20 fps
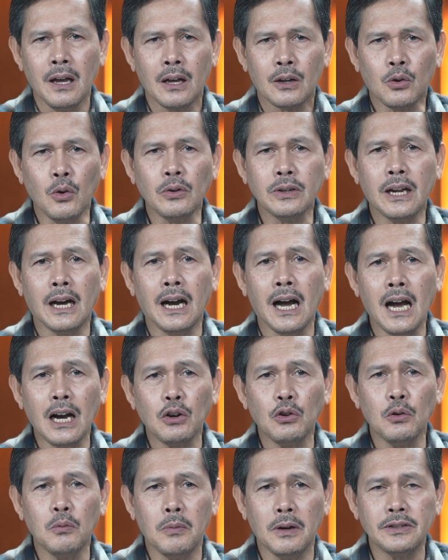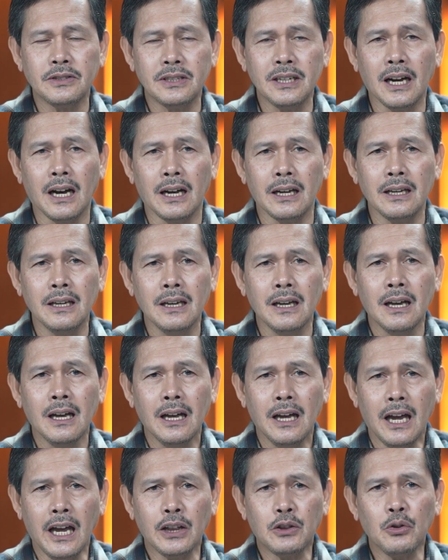Kung nangako man siya ay
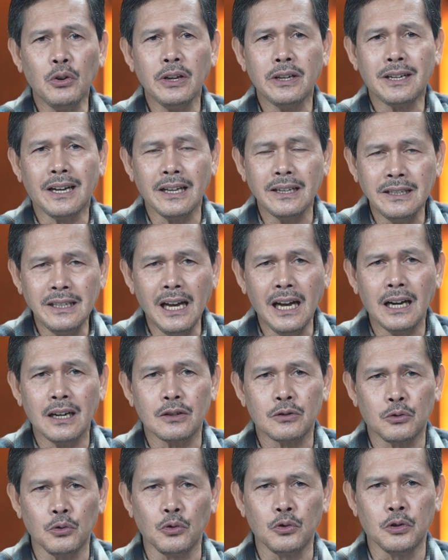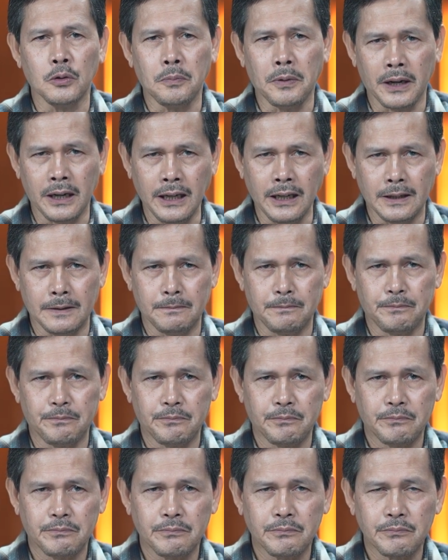ito'y kanyang tutuparin.
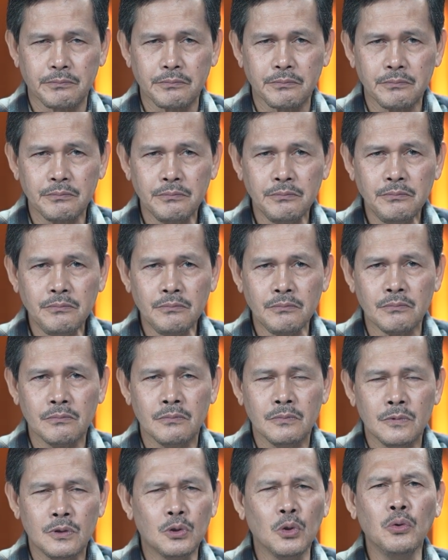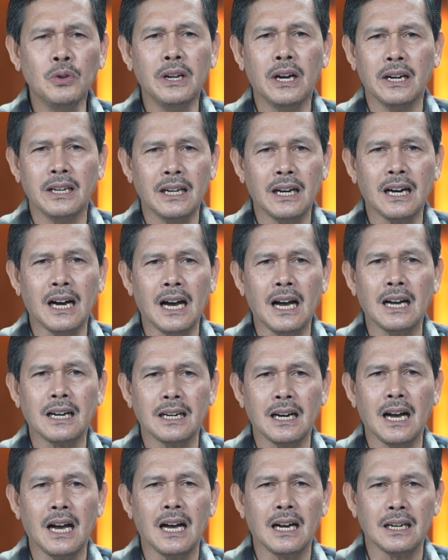Tunay na
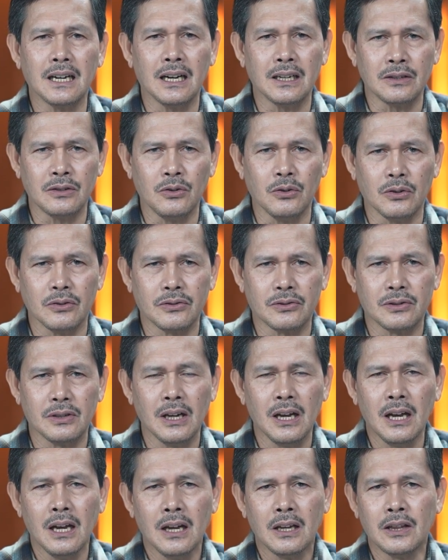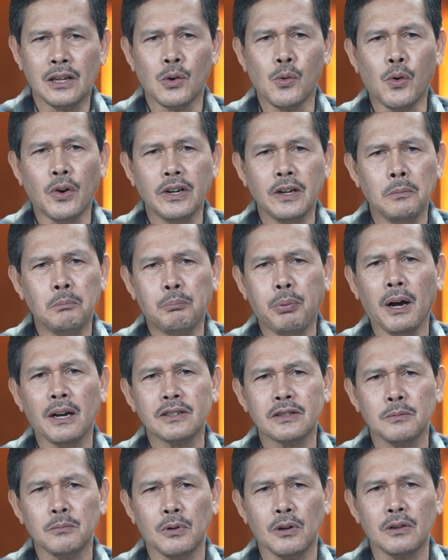hanga ang Diyos. The word
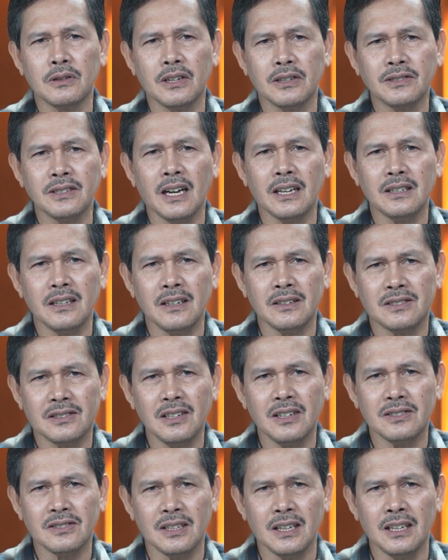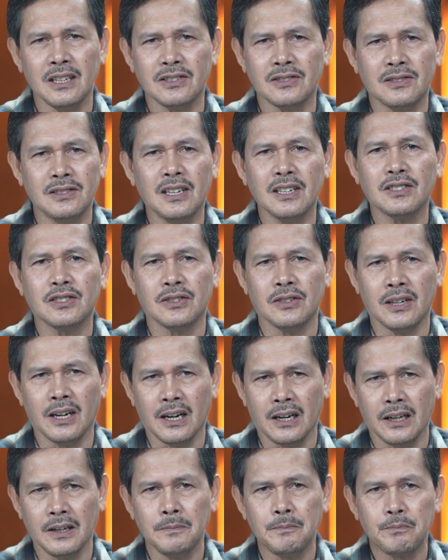impossible does not exist in His
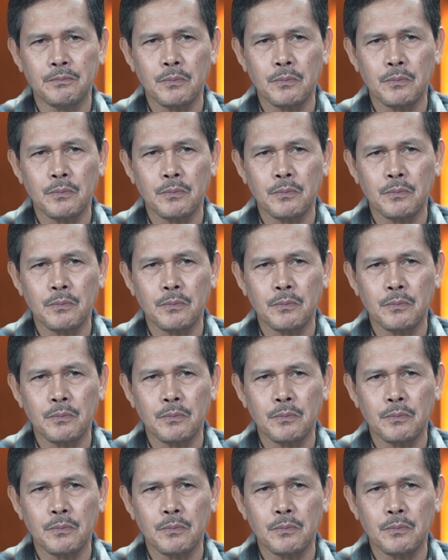dictionary.